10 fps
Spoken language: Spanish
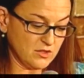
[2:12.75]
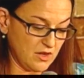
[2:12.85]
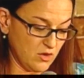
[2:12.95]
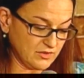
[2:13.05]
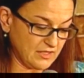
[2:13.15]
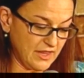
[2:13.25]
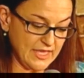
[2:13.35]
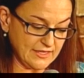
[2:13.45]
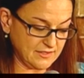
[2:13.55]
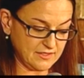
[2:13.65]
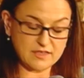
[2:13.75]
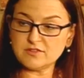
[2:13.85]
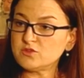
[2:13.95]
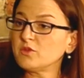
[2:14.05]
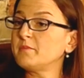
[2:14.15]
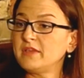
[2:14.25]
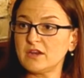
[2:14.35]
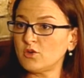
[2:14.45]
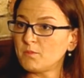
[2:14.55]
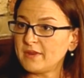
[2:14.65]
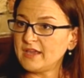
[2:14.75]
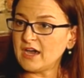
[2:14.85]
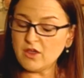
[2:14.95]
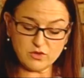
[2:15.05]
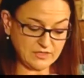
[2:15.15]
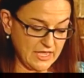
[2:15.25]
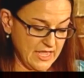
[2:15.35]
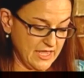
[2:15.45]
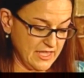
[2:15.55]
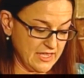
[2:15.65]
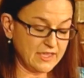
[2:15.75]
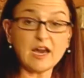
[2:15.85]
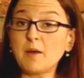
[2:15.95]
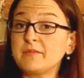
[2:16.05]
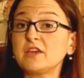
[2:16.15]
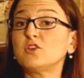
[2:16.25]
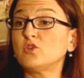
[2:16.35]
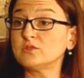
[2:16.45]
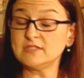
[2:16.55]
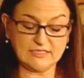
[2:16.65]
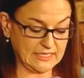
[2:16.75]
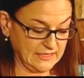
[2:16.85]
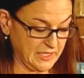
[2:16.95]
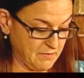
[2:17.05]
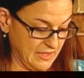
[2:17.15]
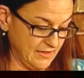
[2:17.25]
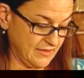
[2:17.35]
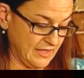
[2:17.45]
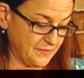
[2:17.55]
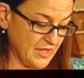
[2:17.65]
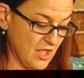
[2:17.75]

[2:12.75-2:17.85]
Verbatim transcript: los leyes eh, son bien complicados y cambian constantemente.